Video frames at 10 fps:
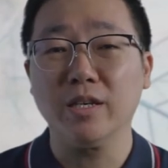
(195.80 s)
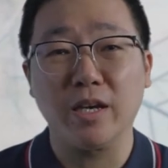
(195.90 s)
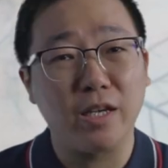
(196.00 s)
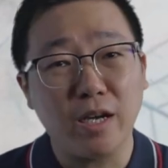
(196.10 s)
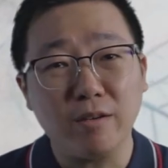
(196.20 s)

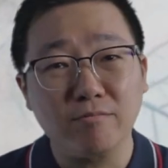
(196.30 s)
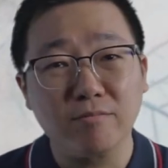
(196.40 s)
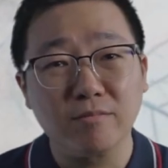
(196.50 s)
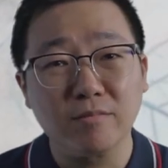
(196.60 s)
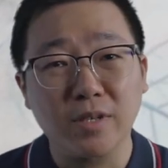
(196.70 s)
Kita
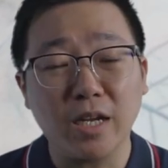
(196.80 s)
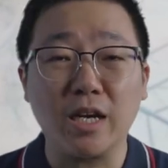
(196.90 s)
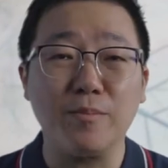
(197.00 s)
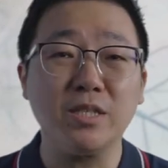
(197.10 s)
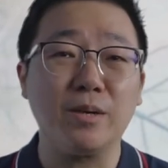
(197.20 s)
kan
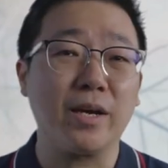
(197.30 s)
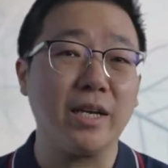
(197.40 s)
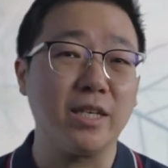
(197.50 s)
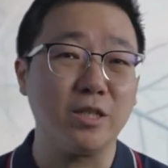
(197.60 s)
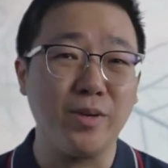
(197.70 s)
nggak bisa
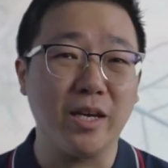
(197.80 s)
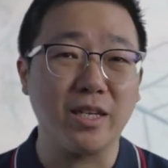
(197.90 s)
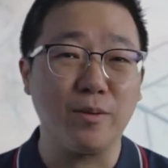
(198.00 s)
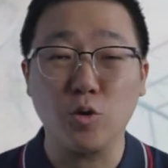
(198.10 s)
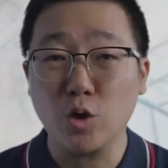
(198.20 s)
pakai jas
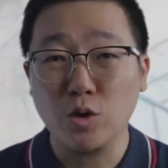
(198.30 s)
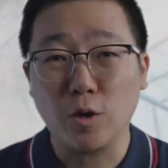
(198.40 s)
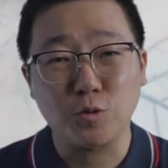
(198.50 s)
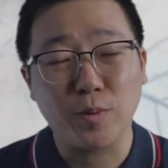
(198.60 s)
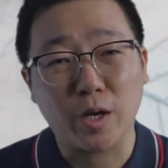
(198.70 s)
biasa. Mungkin
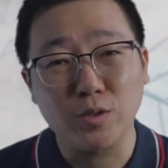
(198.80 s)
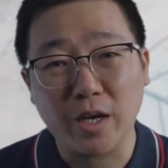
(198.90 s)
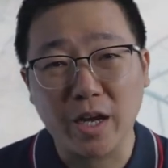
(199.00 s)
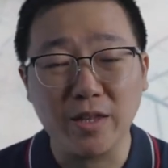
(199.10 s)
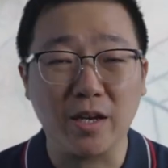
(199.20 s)
kita harus pakai
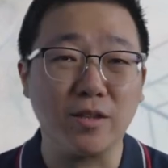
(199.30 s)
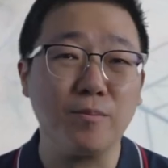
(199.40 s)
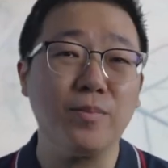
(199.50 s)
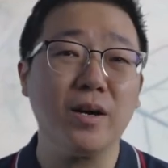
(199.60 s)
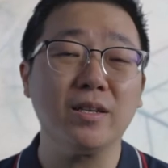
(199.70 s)
jaket yang
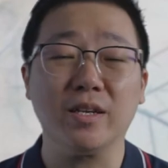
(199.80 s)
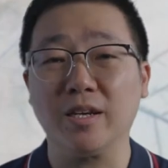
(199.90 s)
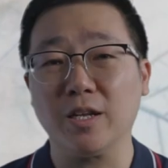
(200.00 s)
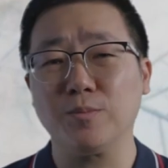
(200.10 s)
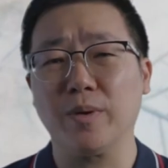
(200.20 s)
tebal dan
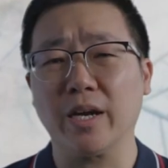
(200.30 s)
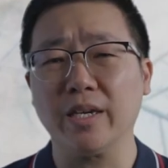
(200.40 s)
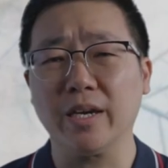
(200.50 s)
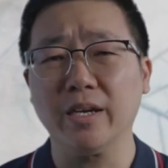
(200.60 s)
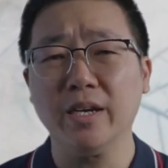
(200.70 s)
yang lain
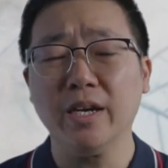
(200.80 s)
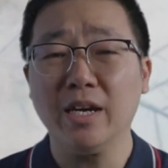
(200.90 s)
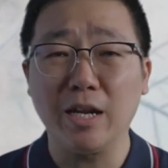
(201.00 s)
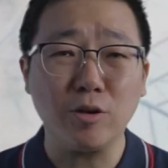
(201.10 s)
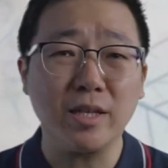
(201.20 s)
sebagainya.
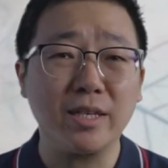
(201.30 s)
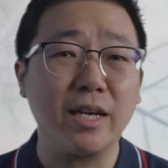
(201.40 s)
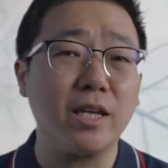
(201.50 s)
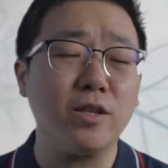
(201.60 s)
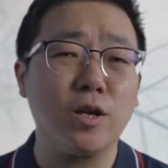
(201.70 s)
Lalu ketika
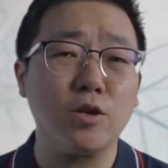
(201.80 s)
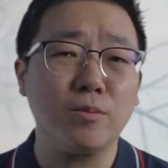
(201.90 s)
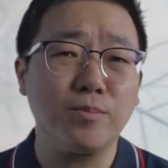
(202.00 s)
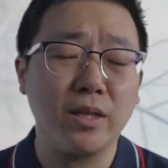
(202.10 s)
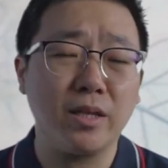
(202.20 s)
kita tinggal di
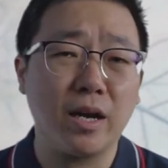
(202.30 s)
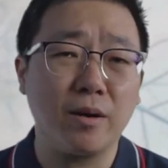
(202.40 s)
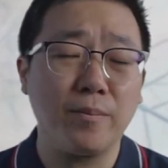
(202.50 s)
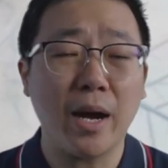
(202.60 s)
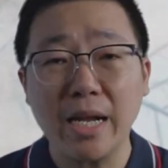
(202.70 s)
tempat yang
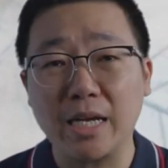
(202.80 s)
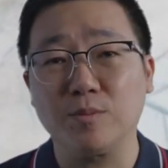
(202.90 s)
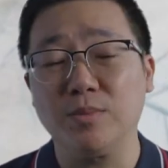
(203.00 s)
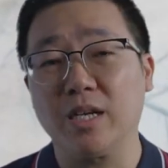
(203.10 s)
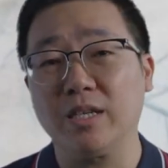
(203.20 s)

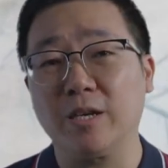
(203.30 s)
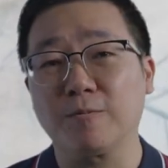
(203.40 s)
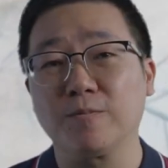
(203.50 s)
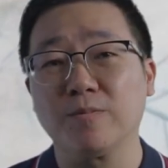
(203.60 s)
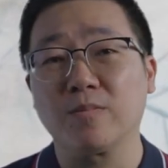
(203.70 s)
panas misalnya,
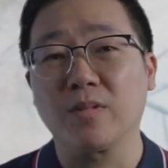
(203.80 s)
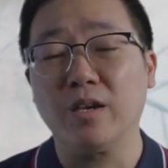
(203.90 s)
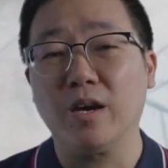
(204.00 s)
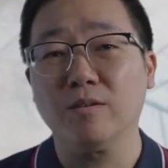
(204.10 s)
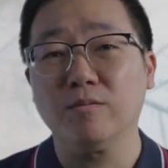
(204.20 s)

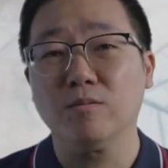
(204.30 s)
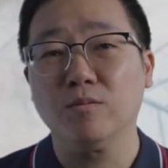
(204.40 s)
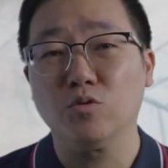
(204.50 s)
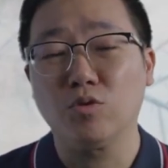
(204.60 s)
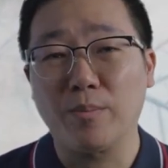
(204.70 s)
ya
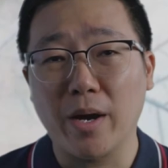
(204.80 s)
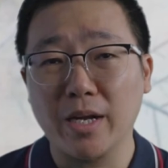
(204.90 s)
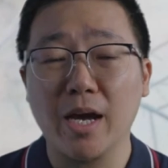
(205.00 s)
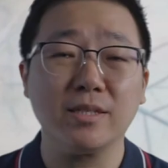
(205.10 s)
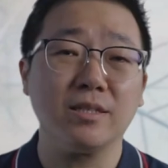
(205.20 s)
sudah
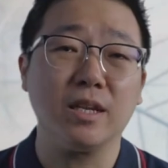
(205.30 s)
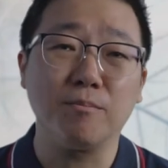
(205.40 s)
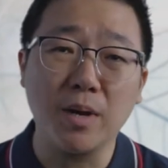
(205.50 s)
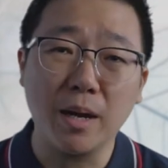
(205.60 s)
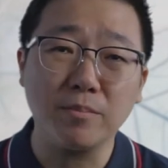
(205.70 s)
panas,
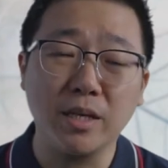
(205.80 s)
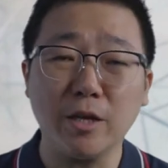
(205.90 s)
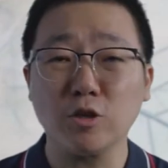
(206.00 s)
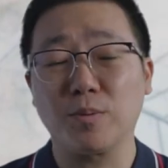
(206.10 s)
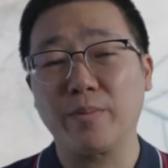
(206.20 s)
lembab,
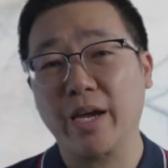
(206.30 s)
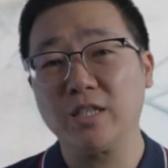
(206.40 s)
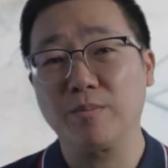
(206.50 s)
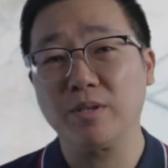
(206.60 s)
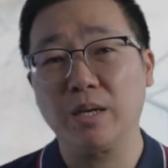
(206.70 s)
kita harus
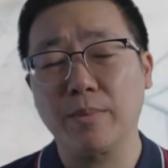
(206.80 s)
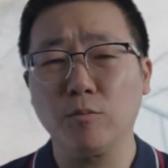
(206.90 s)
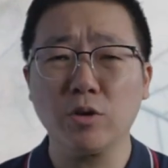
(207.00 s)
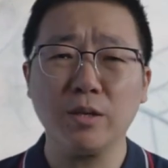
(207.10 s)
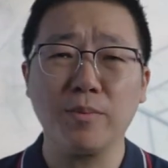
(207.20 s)
berpakaian seperti apa?
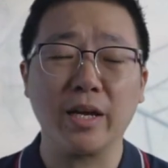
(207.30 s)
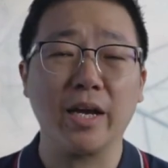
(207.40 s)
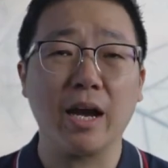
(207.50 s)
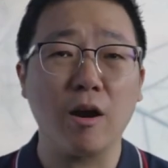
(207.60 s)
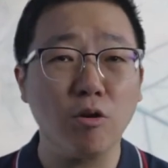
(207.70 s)
Mungkin
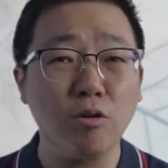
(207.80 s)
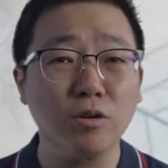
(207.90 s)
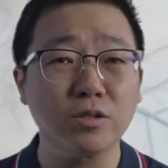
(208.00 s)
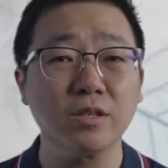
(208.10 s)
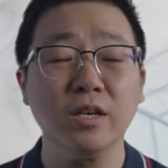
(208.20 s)
pakai
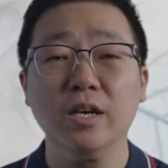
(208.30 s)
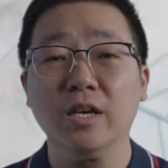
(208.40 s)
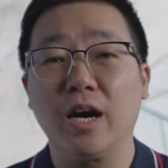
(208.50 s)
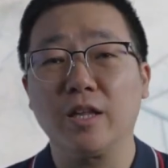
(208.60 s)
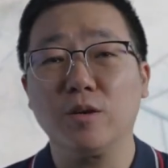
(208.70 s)
kaos
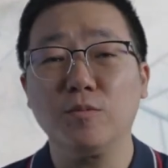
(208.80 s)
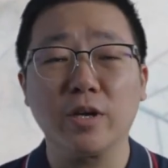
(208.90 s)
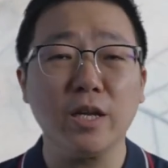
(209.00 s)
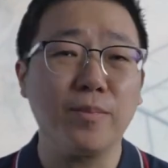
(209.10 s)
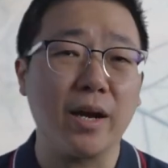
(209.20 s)
atau
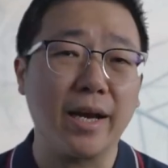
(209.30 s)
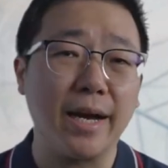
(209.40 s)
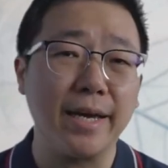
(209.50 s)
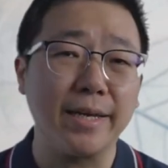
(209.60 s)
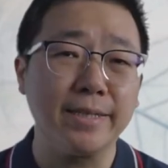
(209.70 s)
mungkin
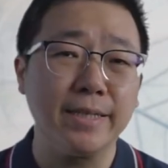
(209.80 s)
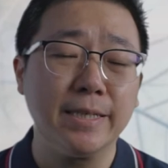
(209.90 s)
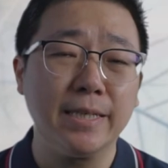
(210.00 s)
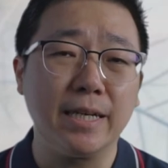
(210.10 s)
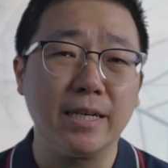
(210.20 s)
pakai
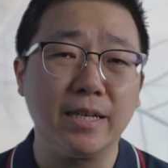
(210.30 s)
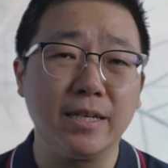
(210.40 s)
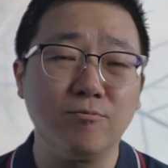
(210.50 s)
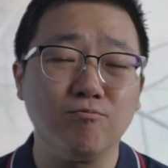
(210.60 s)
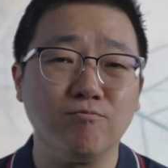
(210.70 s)
uh,